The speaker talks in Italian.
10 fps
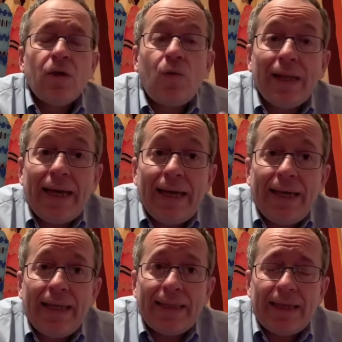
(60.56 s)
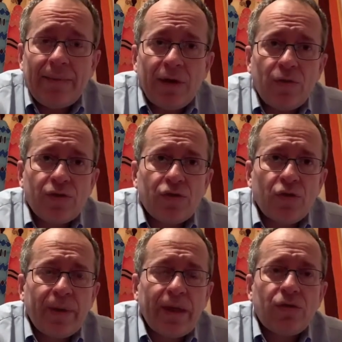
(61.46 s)
Qual è il tema in questo
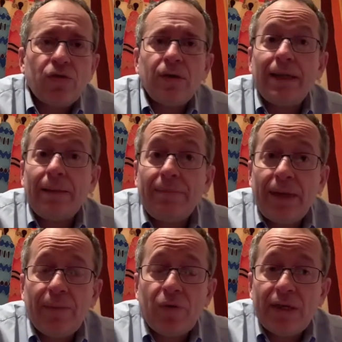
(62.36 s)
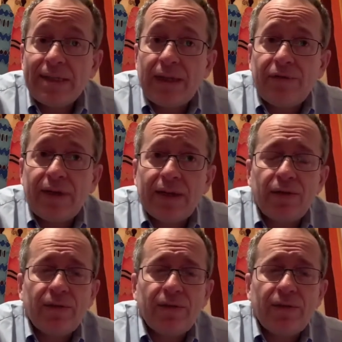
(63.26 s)
momento? L'abbiamo, è stata fatta